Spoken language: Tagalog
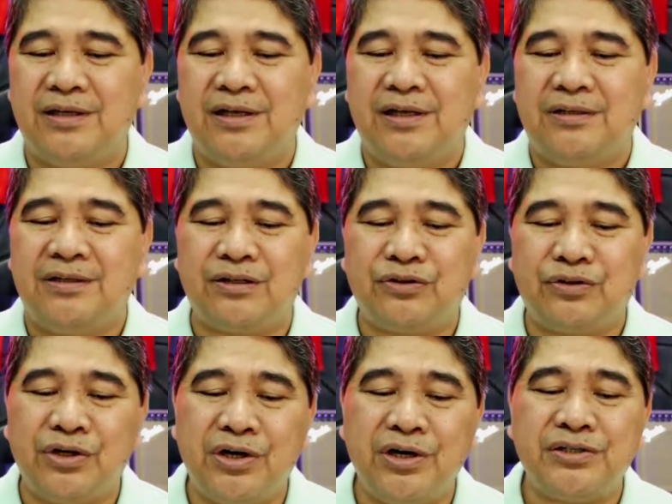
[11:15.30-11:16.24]
that
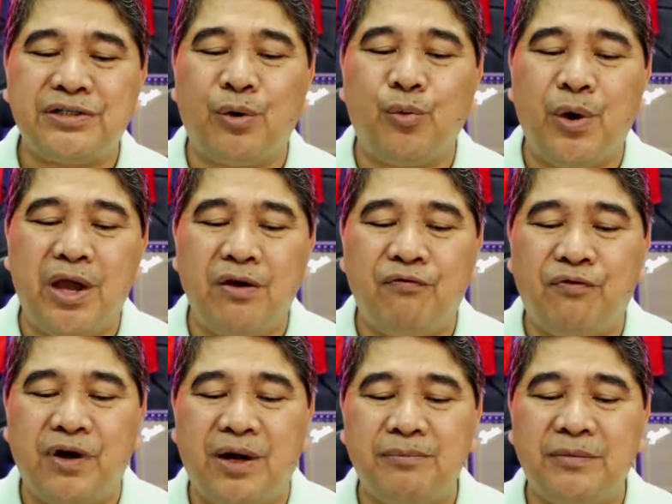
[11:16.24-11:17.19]
turns away
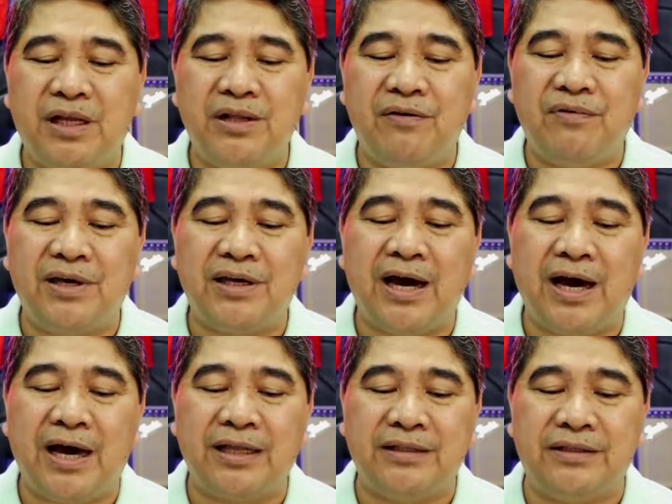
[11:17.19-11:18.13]
from the living
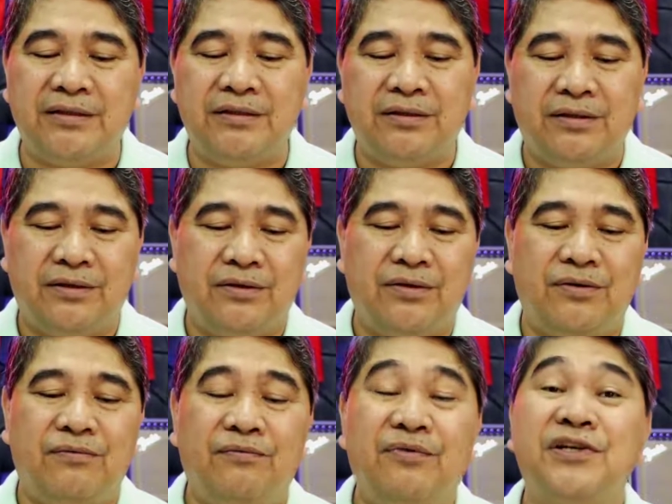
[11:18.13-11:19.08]
God.
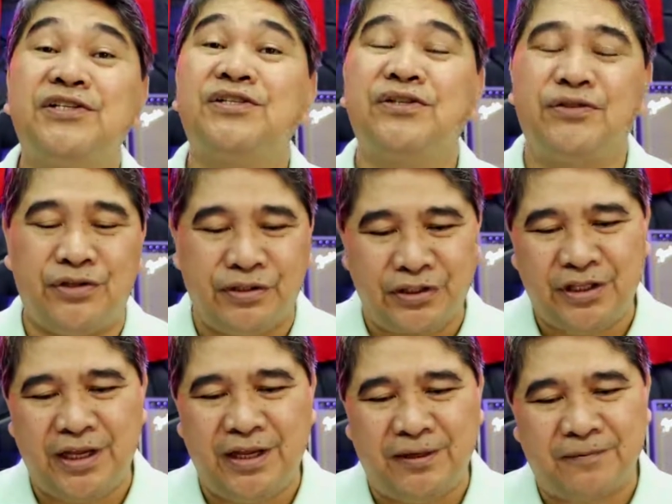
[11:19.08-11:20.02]
Verse
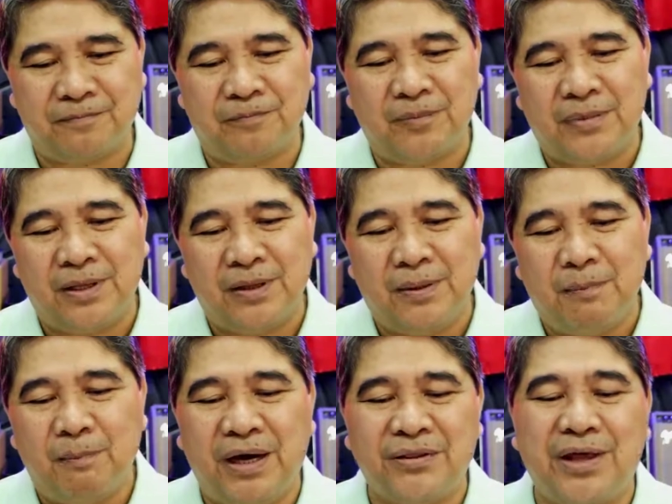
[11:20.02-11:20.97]
13.
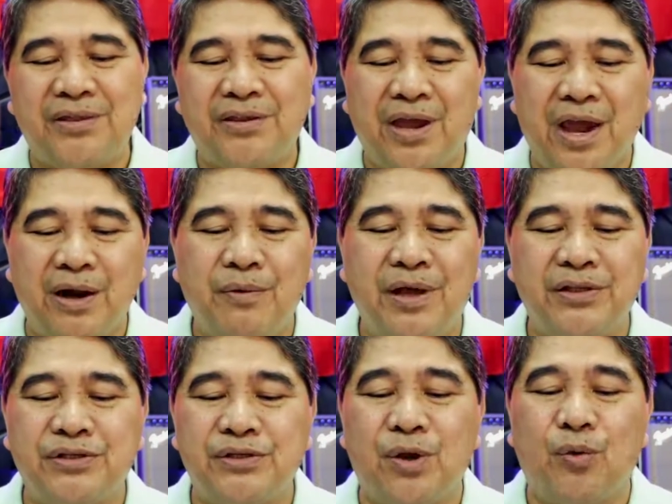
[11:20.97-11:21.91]
But
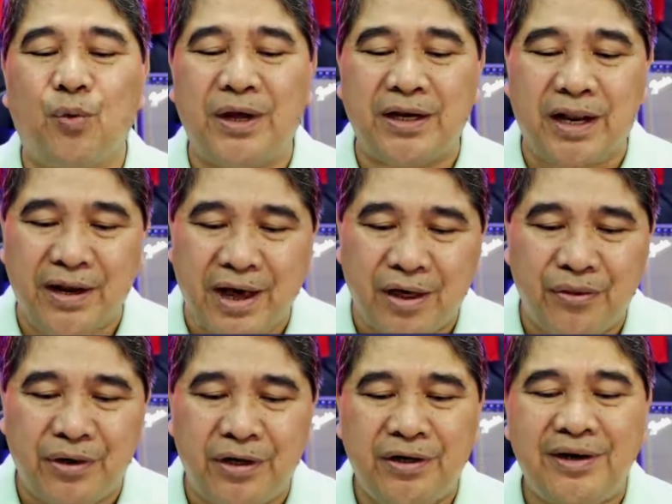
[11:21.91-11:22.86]
encourage one
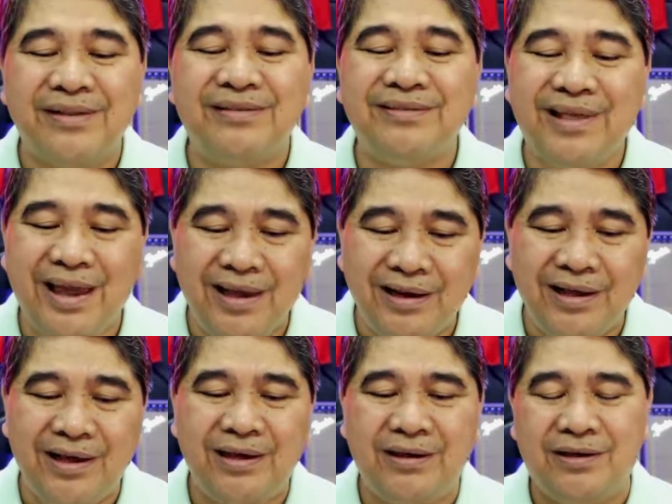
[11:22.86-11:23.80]
another daily